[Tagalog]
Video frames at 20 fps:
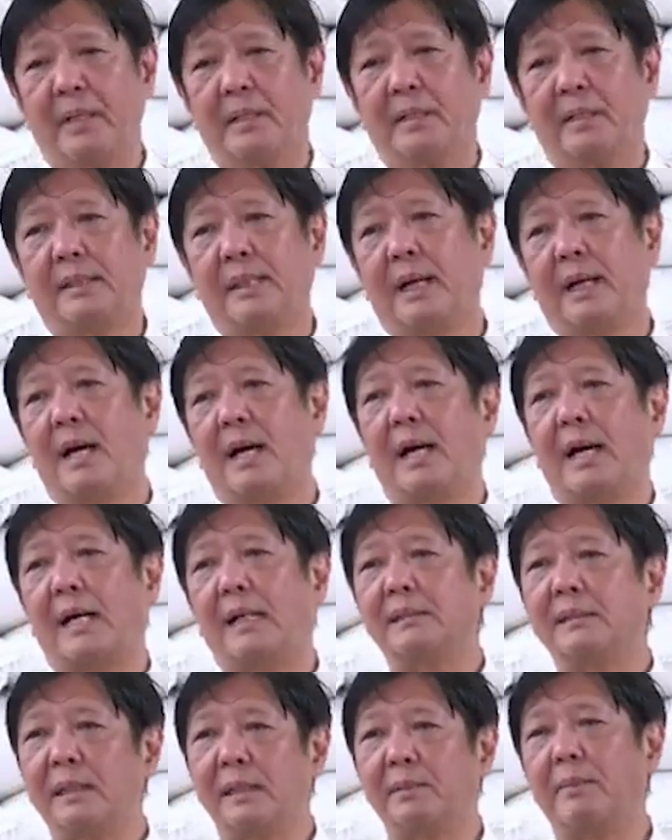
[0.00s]
na
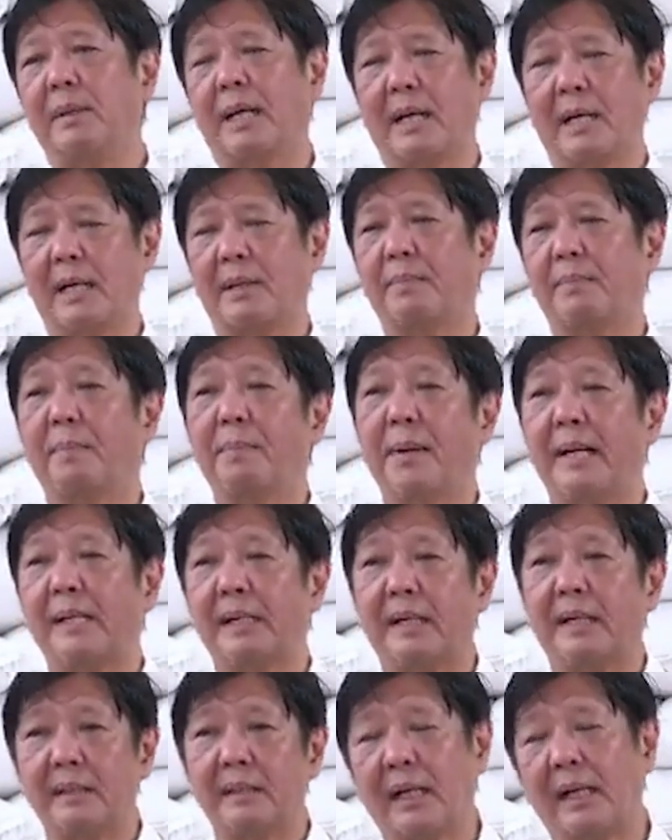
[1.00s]
ating mga
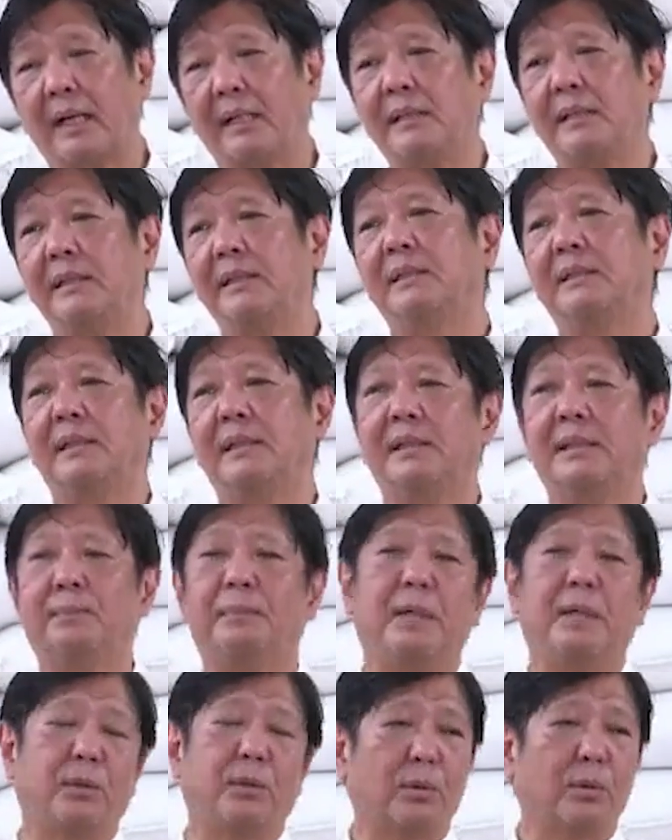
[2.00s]
kababayan ay hindi
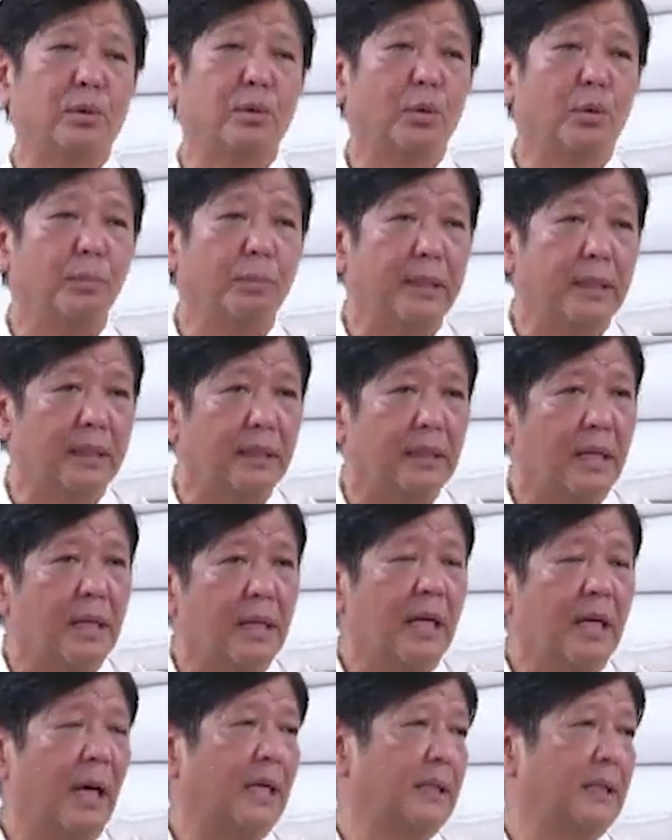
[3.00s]
naman gugutumin
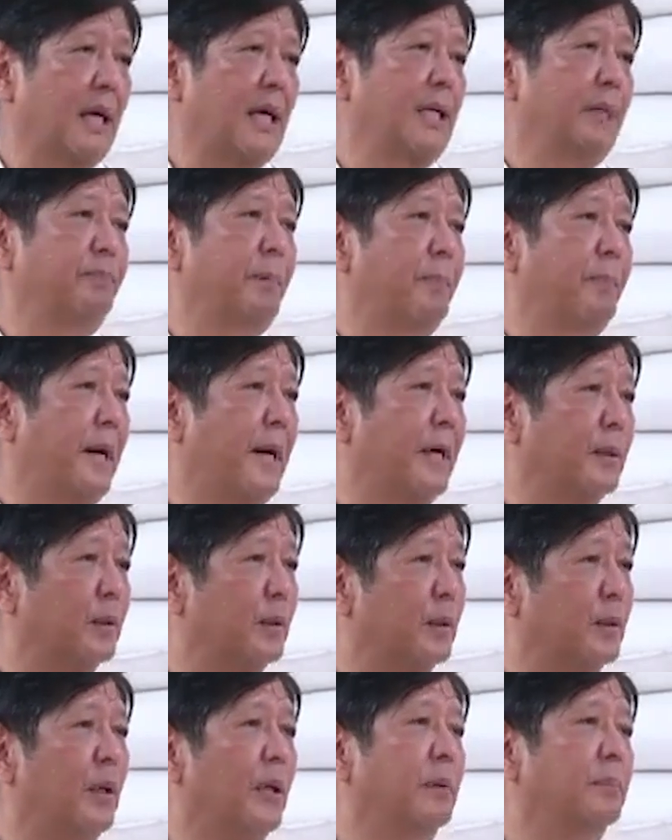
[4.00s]
at kahit
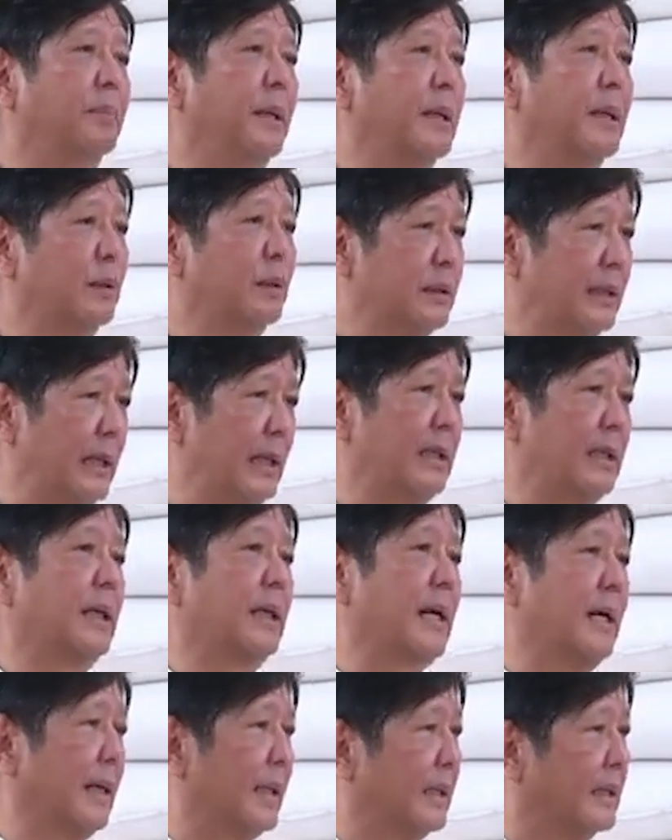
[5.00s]
papano meron silang
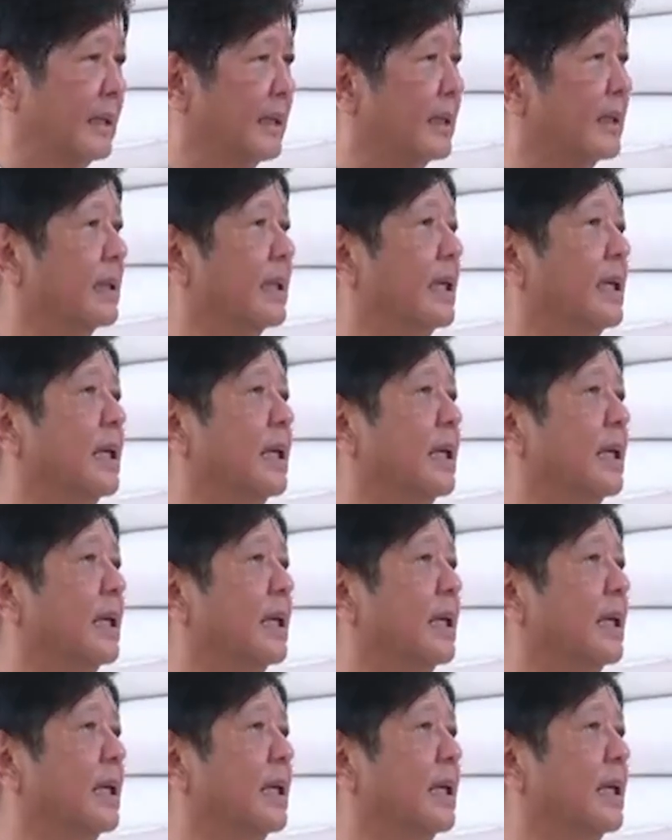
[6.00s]
kakainin.